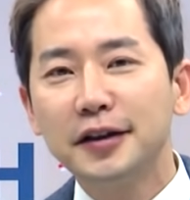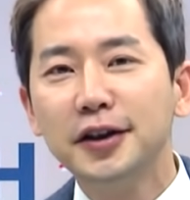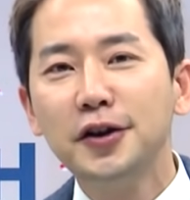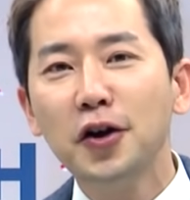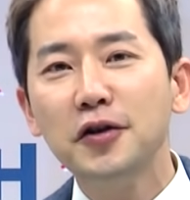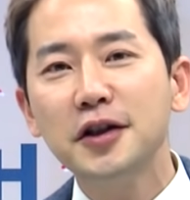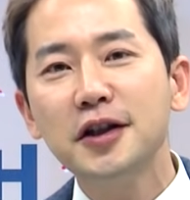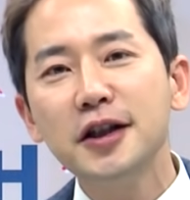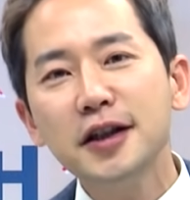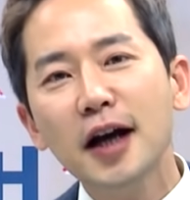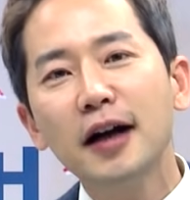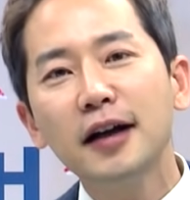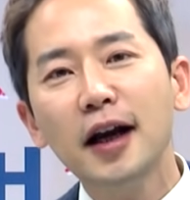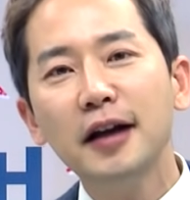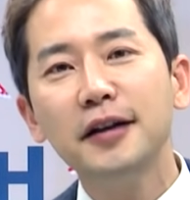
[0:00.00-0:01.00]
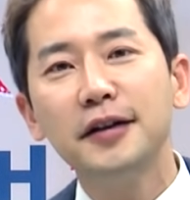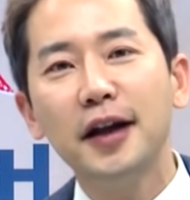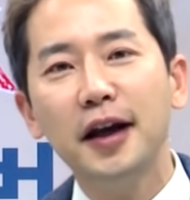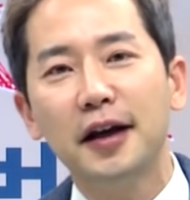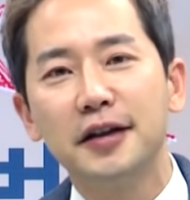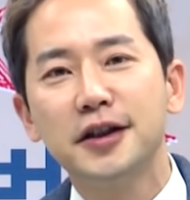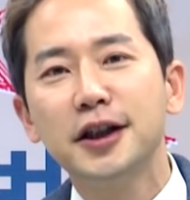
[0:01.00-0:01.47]
드디어 이제 시작을
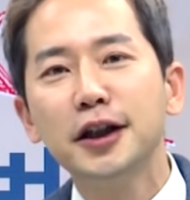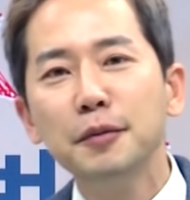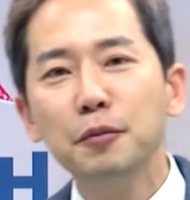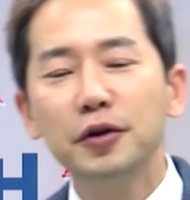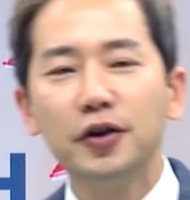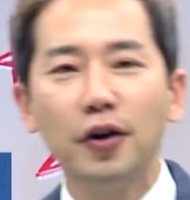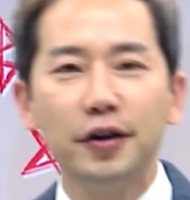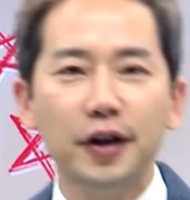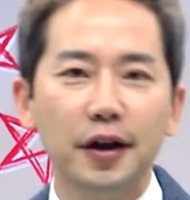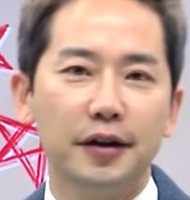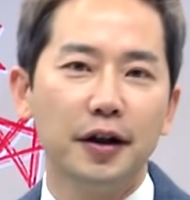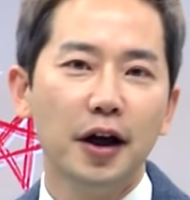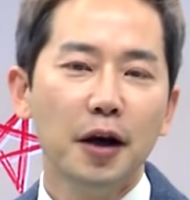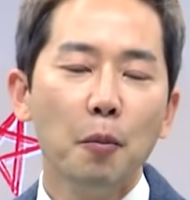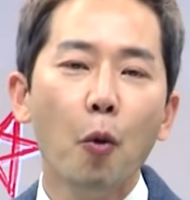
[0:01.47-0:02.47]
하는데 지금부터는